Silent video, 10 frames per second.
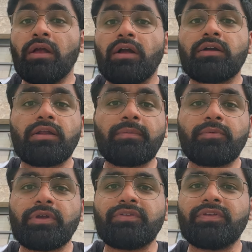अगर
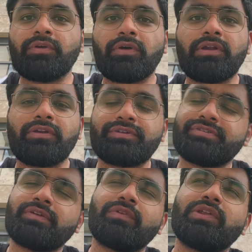आपको ऐसी और
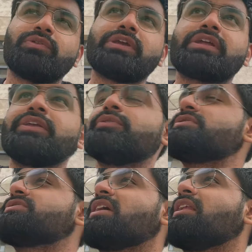इंटरेस्टिंग वीडियो देखनी हो
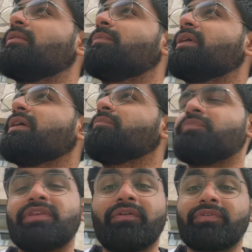इस चैनल पे
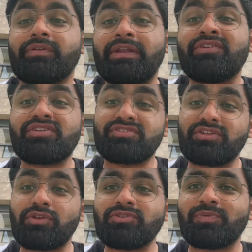या फिर
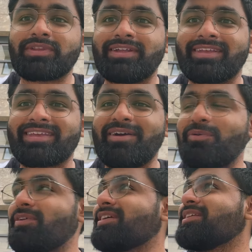इंटरेस्टिंग तो आज पता नहीं क्या
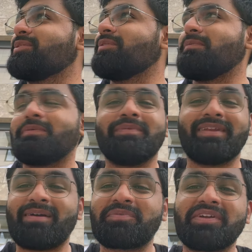हुआ कि नहीं हुआ बट
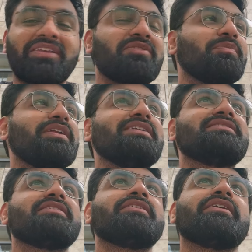मैंने आपको एक एक्सपीरियंस
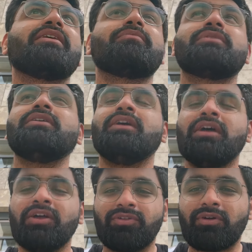शेयर किया है अपना
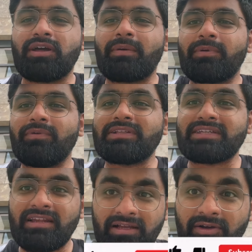तो अगर आपको
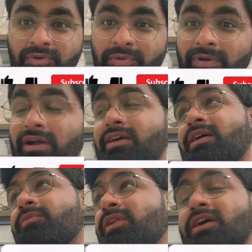अच्छा लगा हो अगर
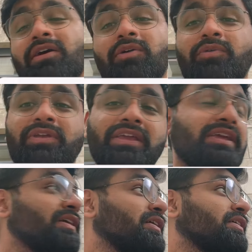आपको लगा हो कि
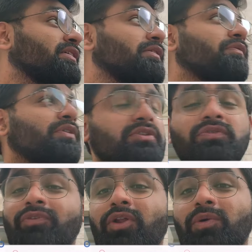ये वर्थ
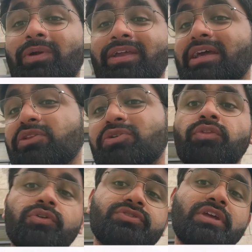फॉलोइंग है तो,
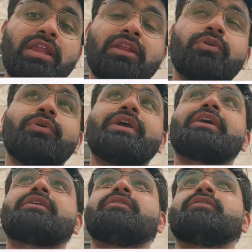तो इस चैनल को एक